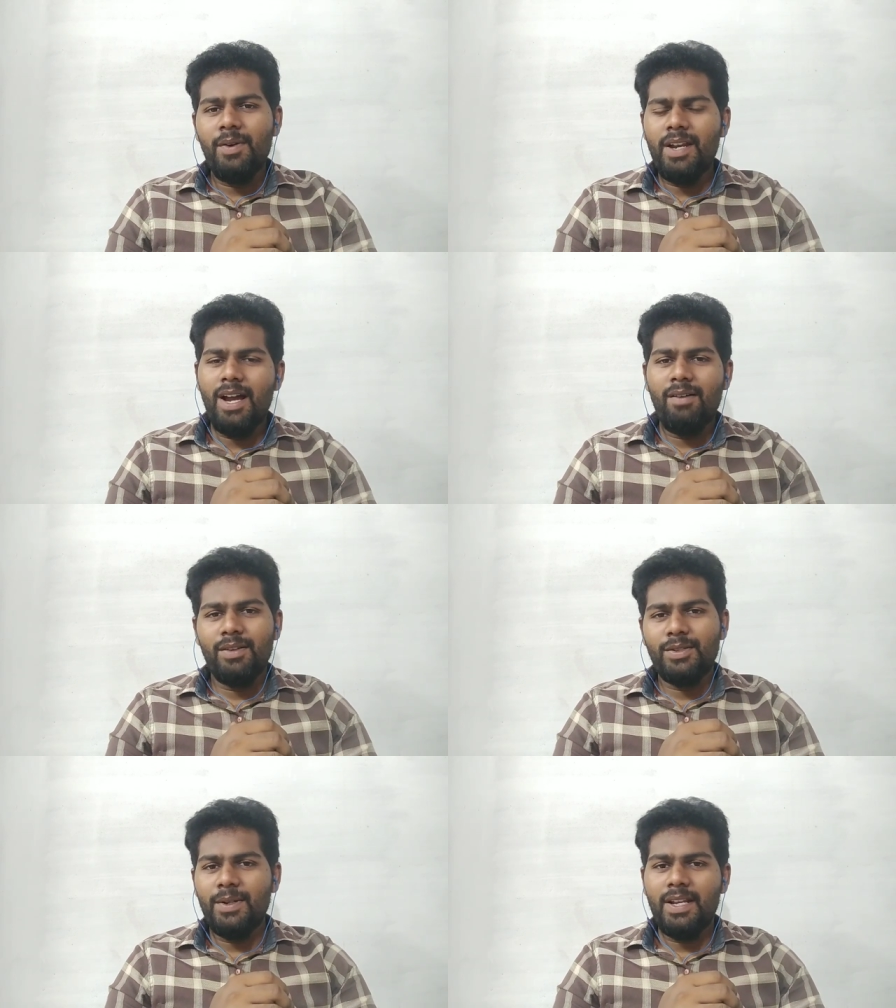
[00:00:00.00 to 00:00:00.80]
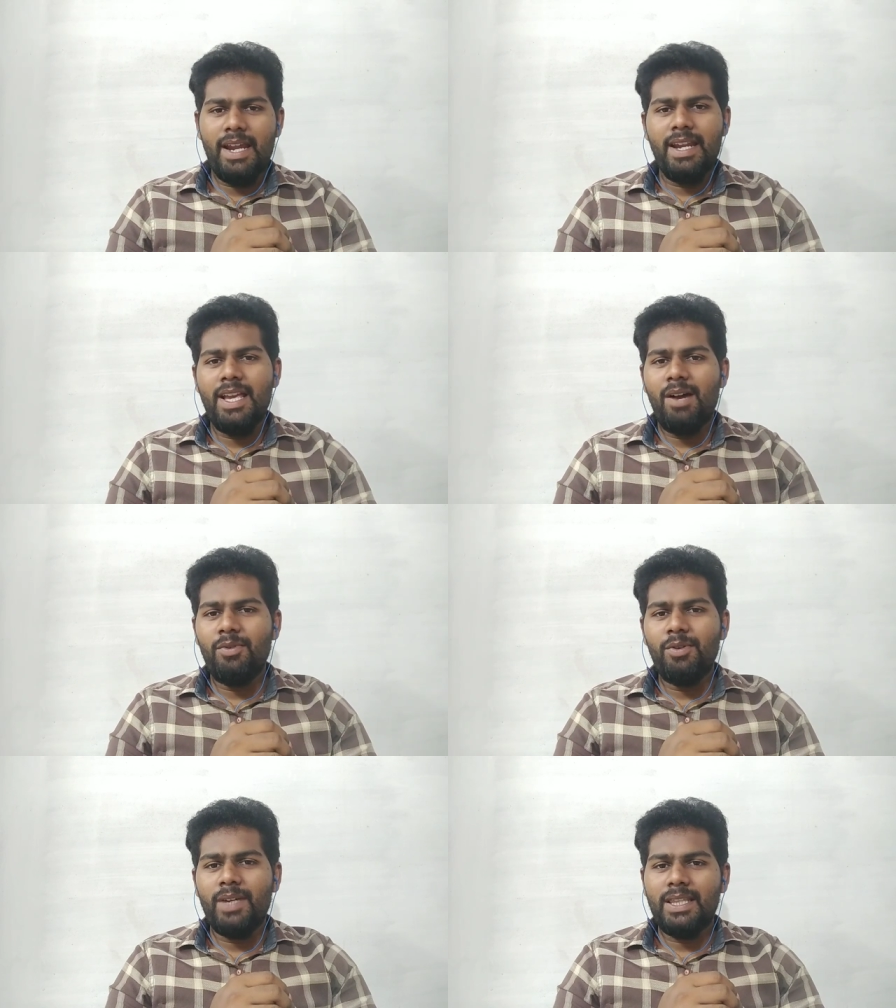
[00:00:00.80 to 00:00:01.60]
உடனே அவர் சொல்கிற
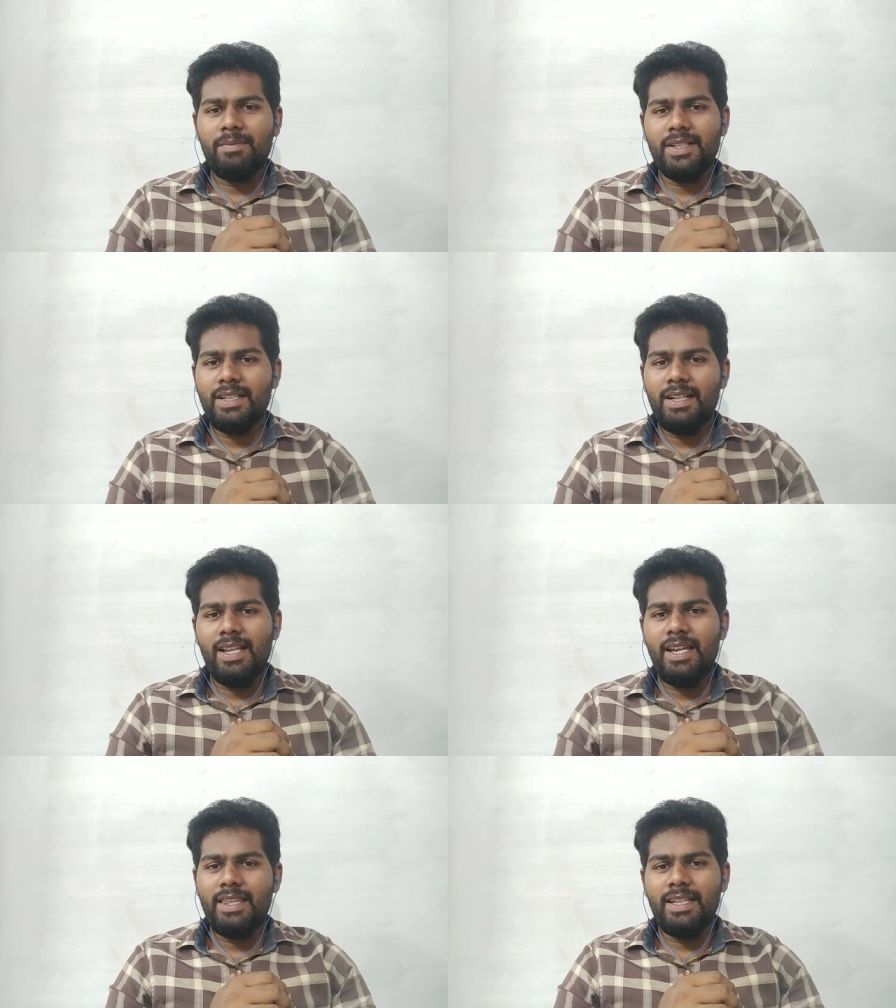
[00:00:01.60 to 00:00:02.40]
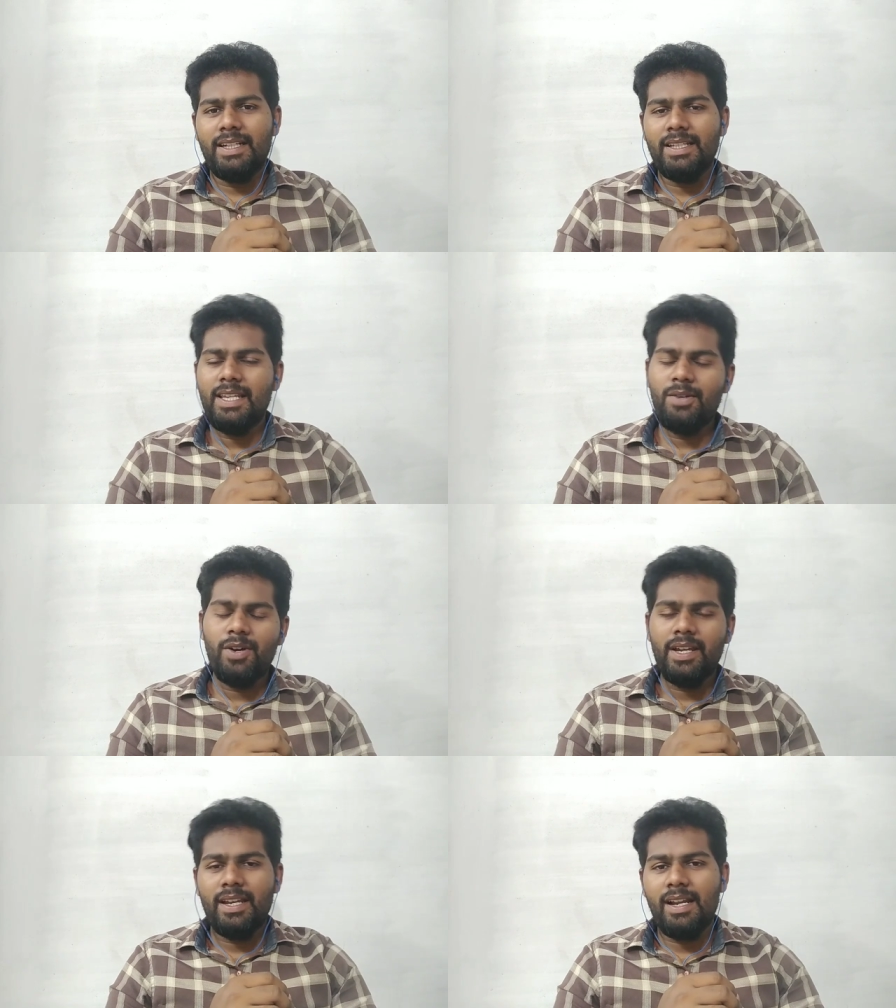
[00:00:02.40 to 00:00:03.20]
ஐடியாவும் மற்ற பசங்கள்லாம் ஏற்றுக்கிட்டு சரி
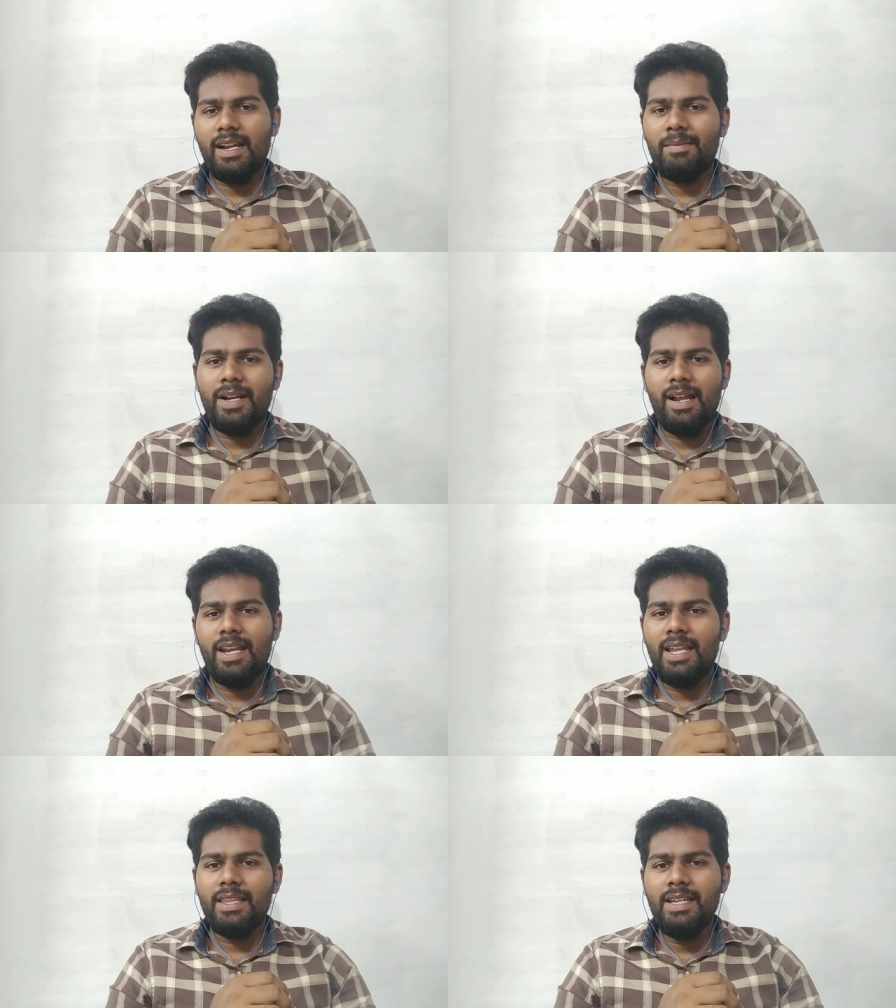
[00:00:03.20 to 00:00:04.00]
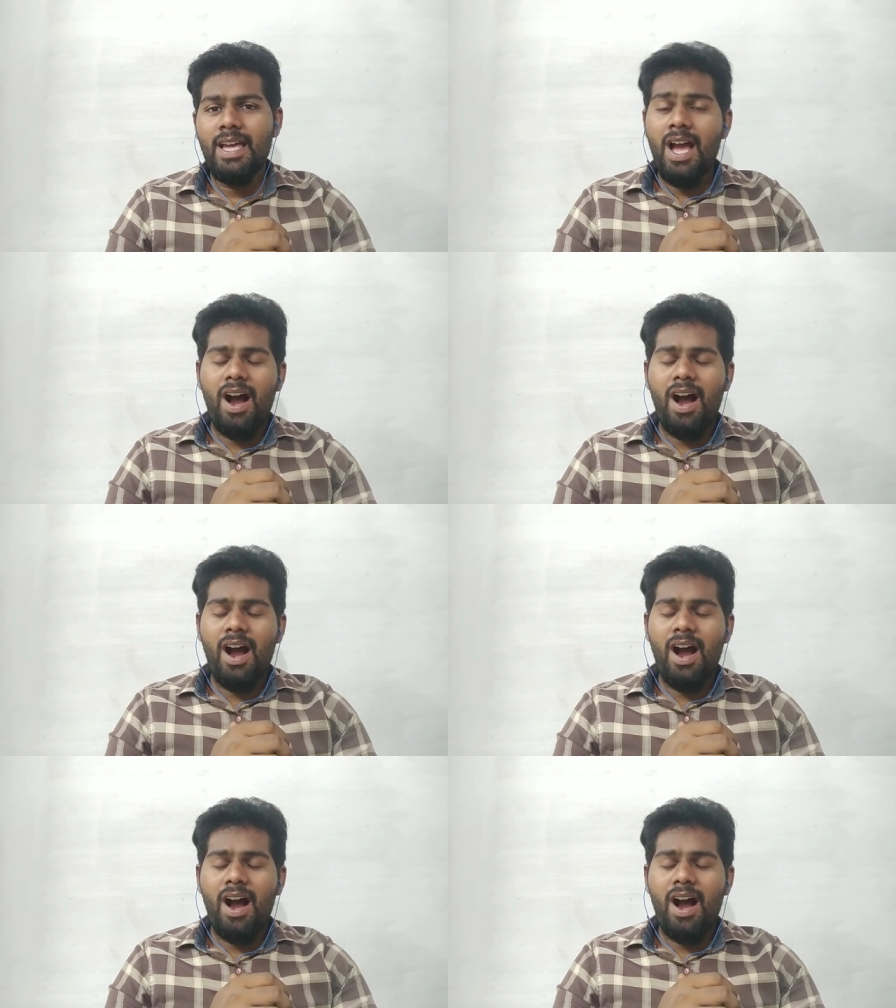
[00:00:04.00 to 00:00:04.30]
ஓகே நான் நம்ம நாளிலேருந்து